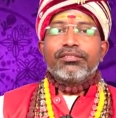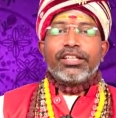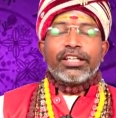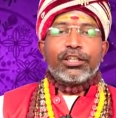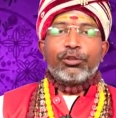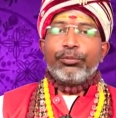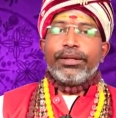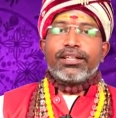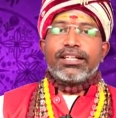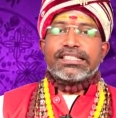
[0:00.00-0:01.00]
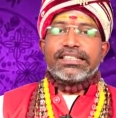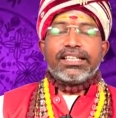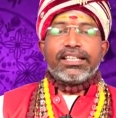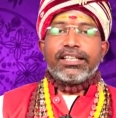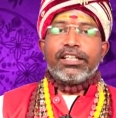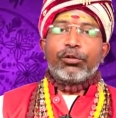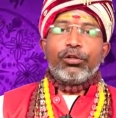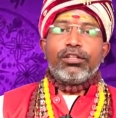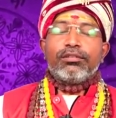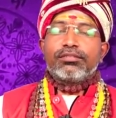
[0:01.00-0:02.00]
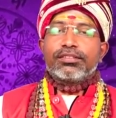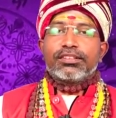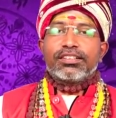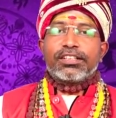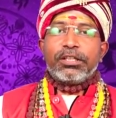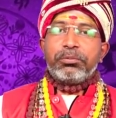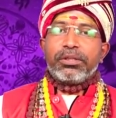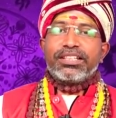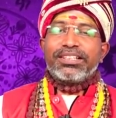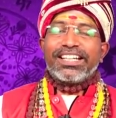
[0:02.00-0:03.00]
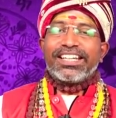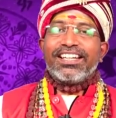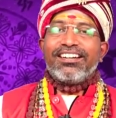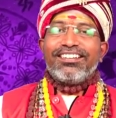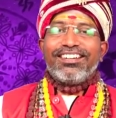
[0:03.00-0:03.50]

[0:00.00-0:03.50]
நீங்கள் தான் குபேர ராசி தானே என்ன கோயில் கண்டுபிடிக்கிறீங்களா